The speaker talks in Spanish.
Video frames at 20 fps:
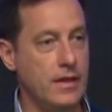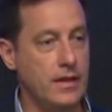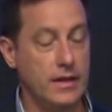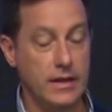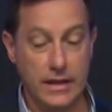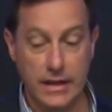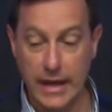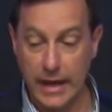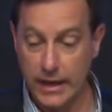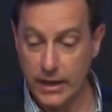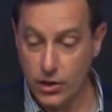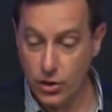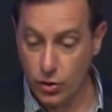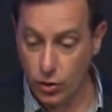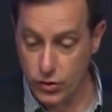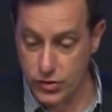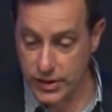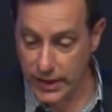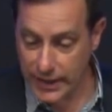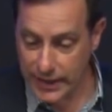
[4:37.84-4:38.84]
Y hay
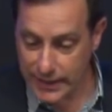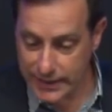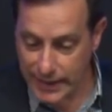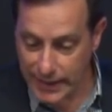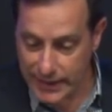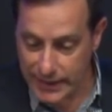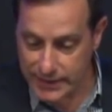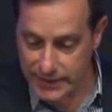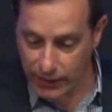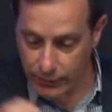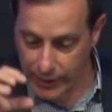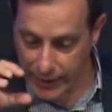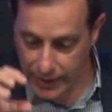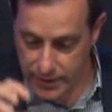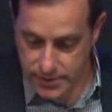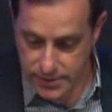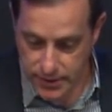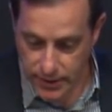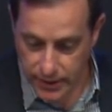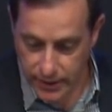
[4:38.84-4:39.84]
cosas que están
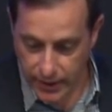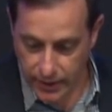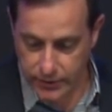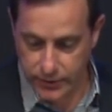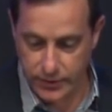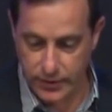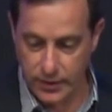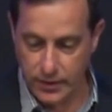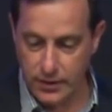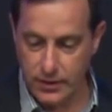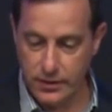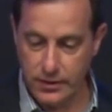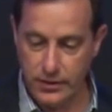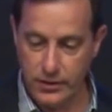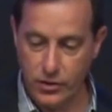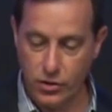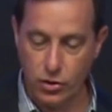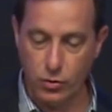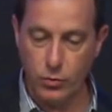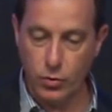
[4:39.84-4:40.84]
establecidas
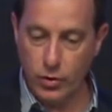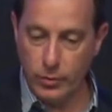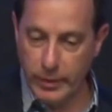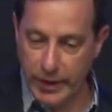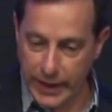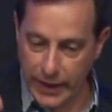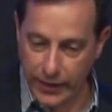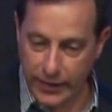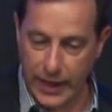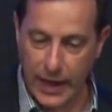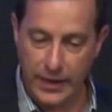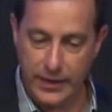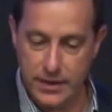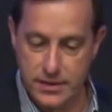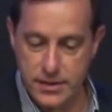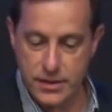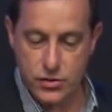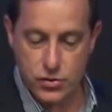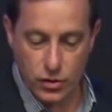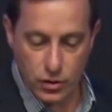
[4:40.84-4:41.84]
como
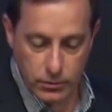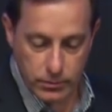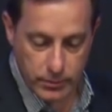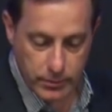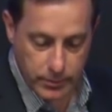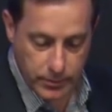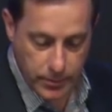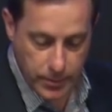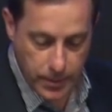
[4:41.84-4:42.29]
verdades y son